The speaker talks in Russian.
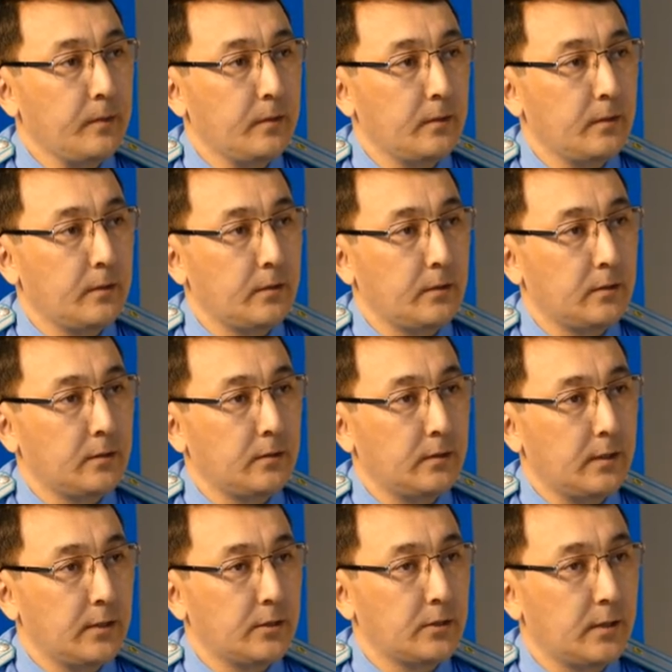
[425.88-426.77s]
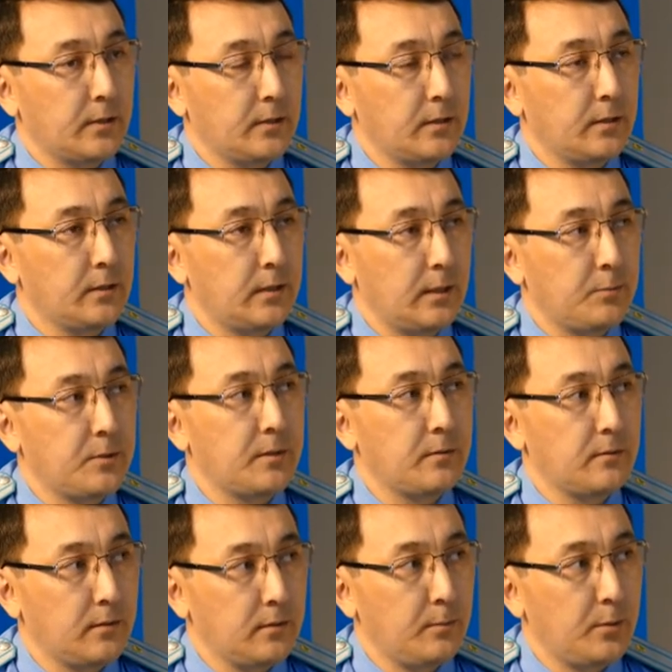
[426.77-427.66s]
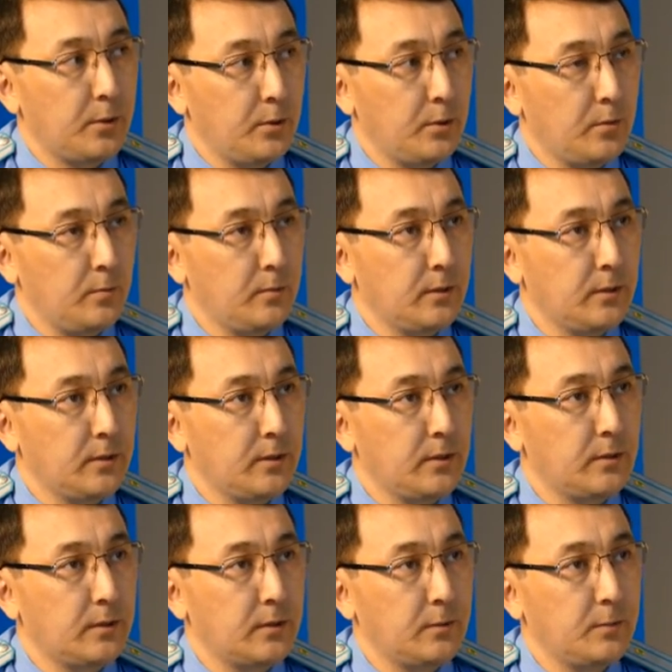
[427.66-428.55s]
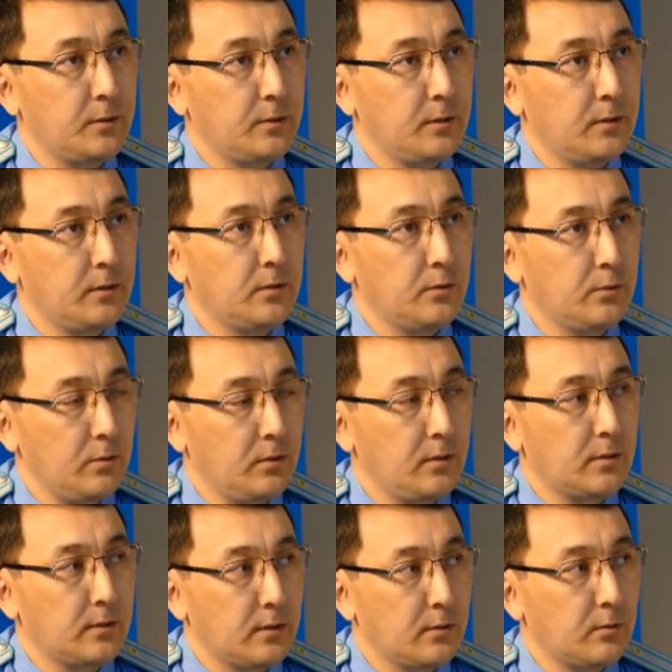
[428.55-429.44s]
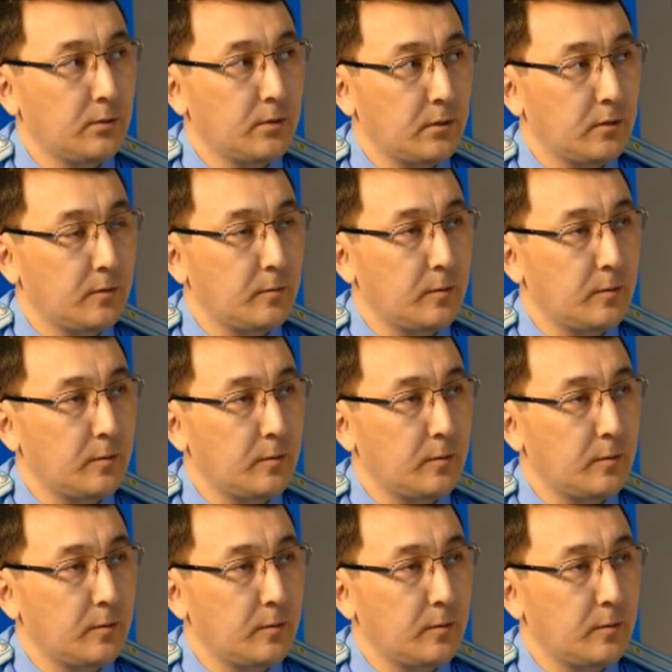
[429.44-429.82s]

э, также открыть общественные приемные, где разместить не только сотрудников